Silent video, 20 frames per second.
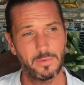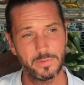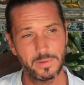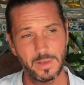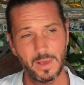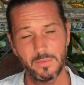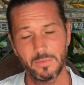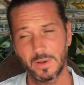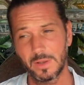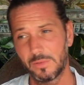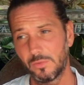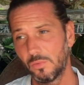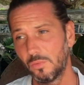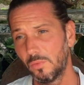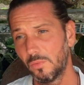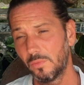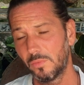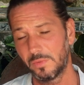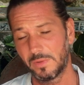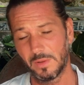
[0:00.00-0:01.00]
fièvre et
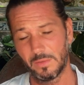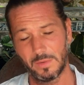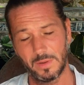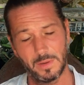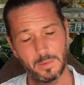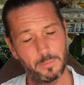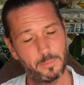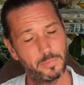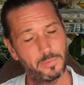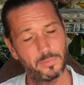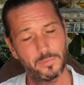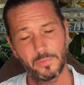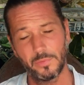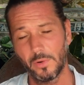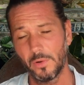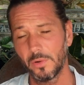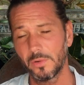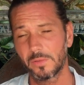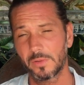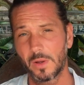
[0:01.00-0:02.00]
tout, vous avez plus de
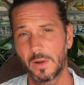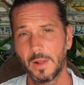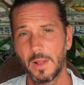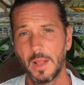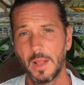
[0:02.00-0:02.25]
force,